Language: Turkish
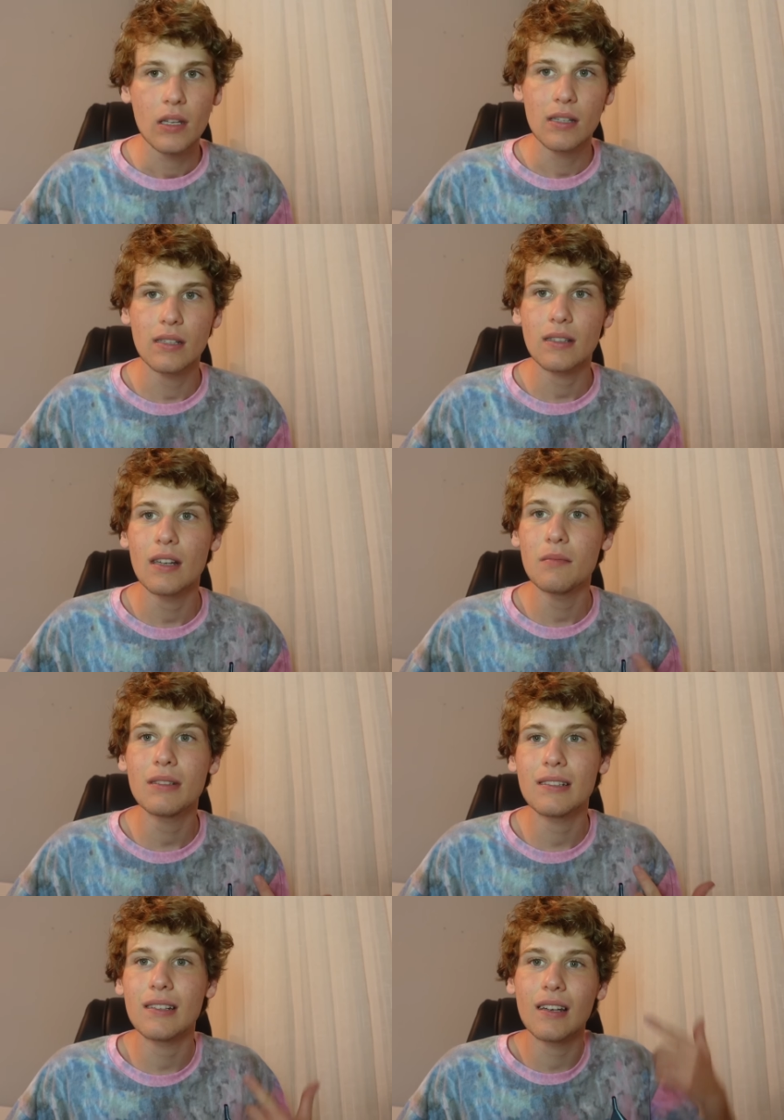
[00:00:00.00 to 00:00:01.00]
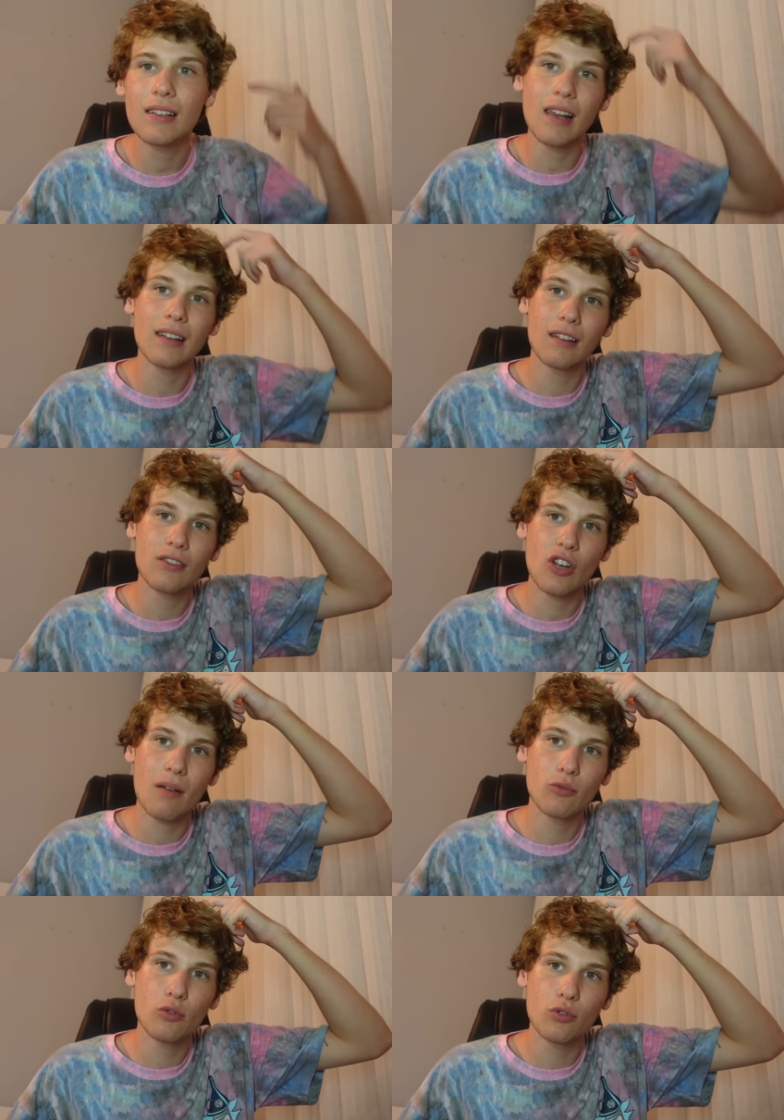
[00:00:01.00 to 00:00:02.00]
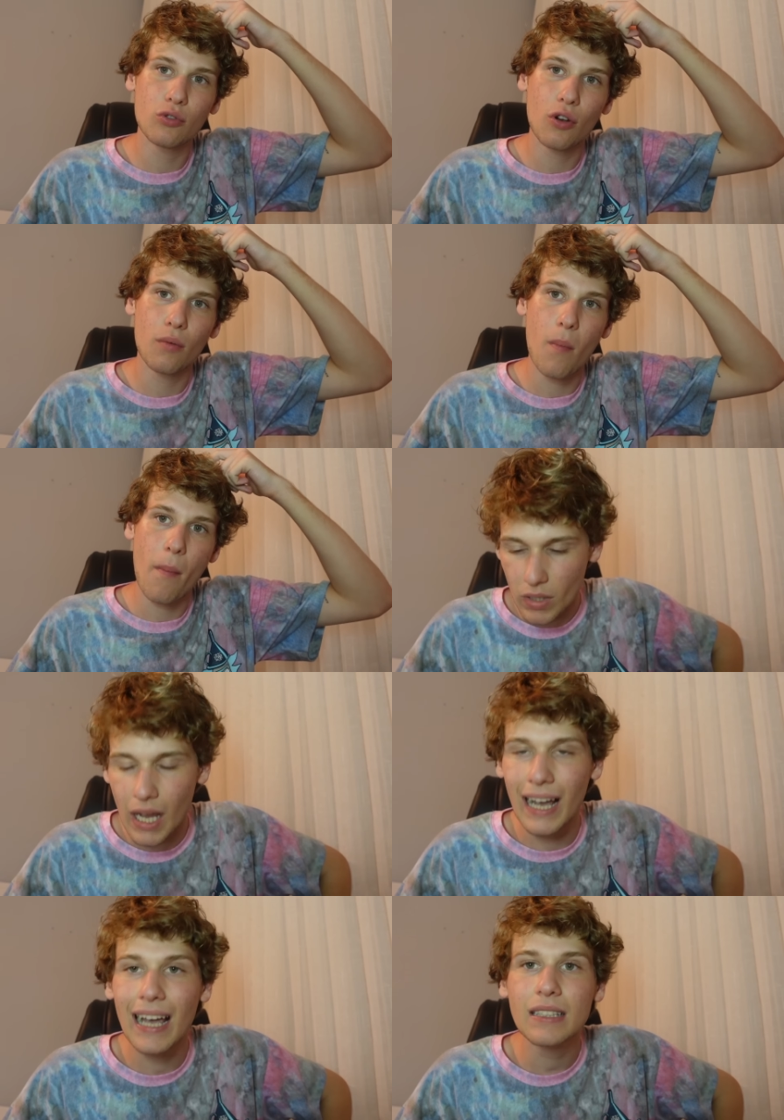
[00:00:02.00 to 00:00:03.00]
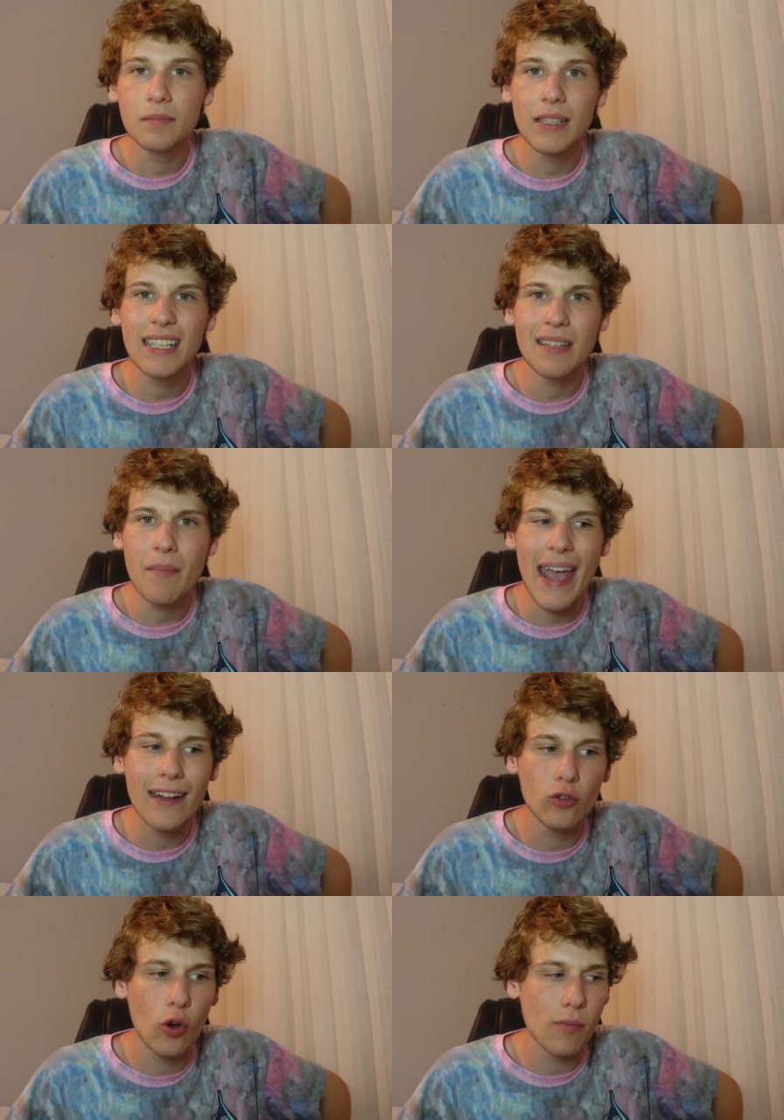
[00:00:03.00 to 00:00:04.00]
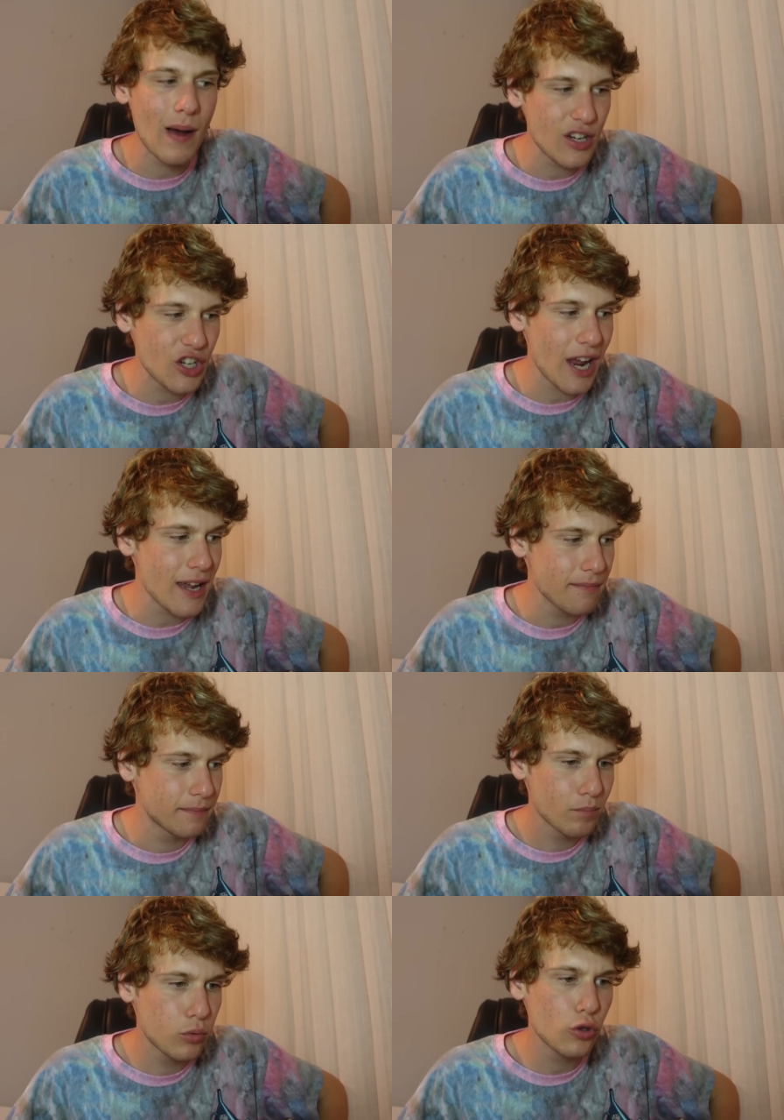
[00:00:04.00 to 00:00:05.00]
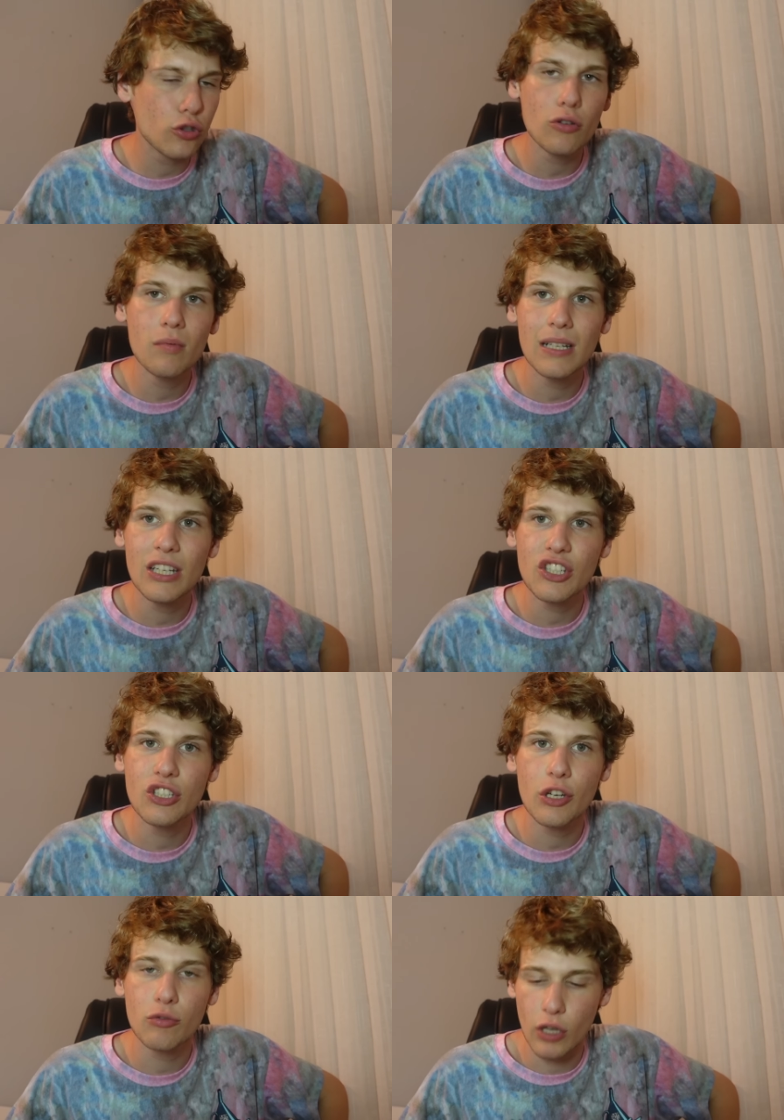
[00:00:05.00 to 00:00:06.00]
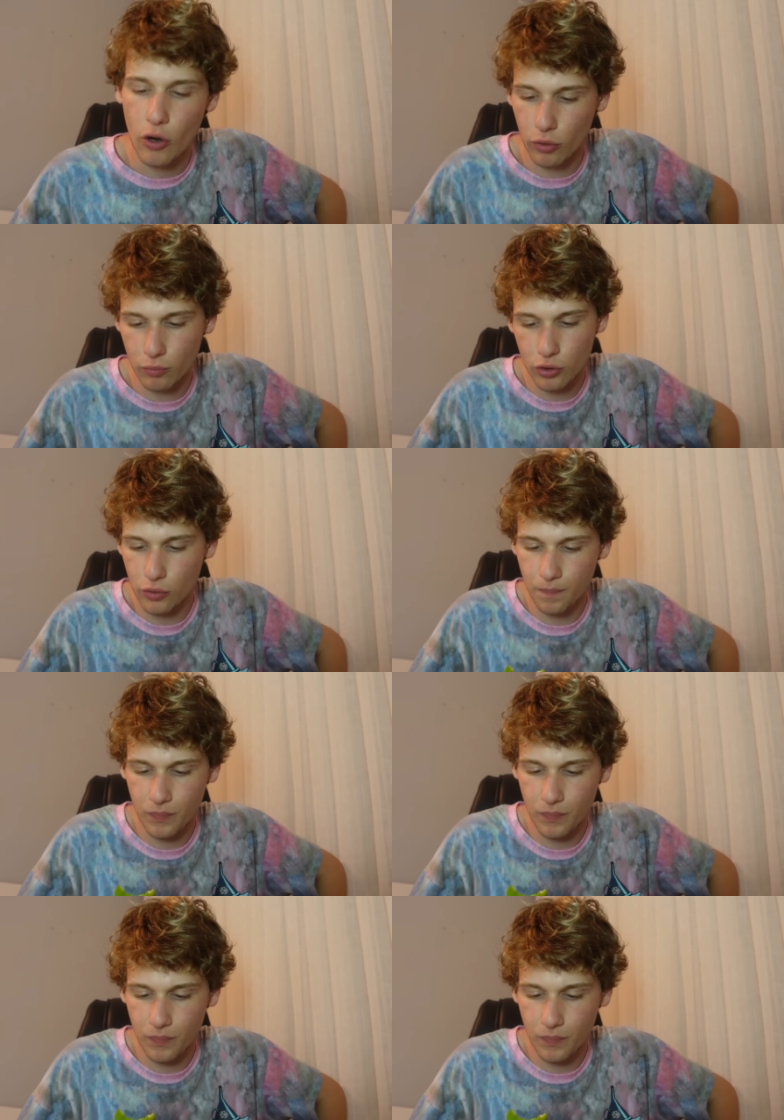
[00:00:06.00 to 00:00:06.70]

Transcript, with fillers: Hislerimi size nasıl anlatacağımı düşünüyorum. Hayatımda yediğim en normal şey bu üçlü birleşince güzel olmuş.